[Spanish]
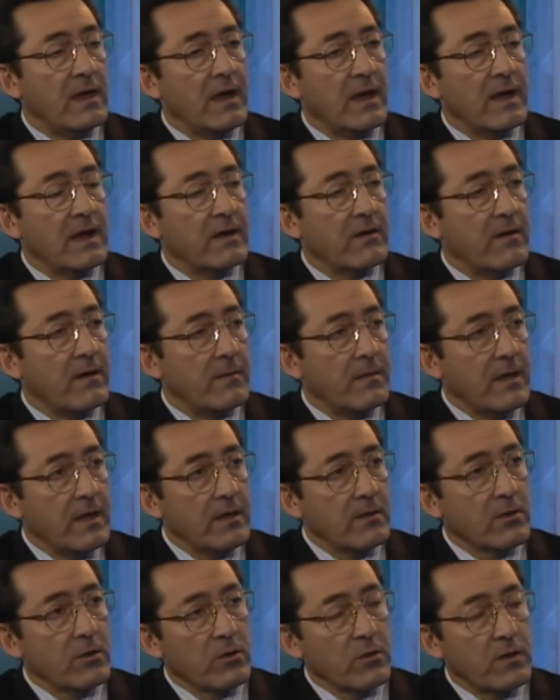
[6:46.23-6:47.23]

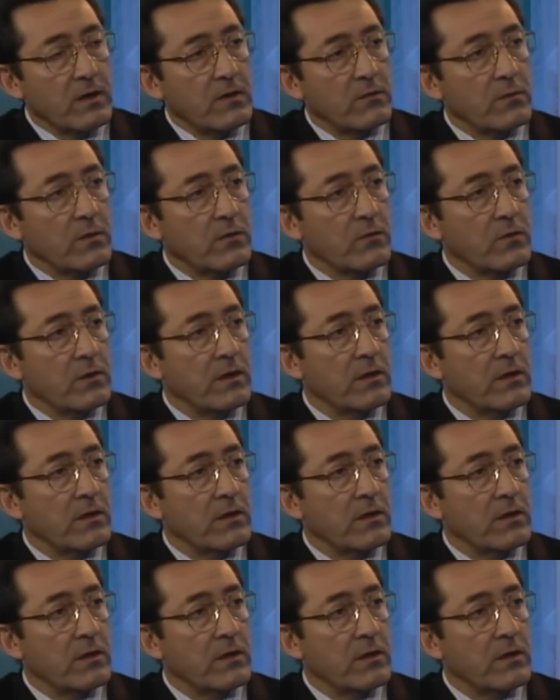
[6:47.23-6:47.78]
agravamiento de la situación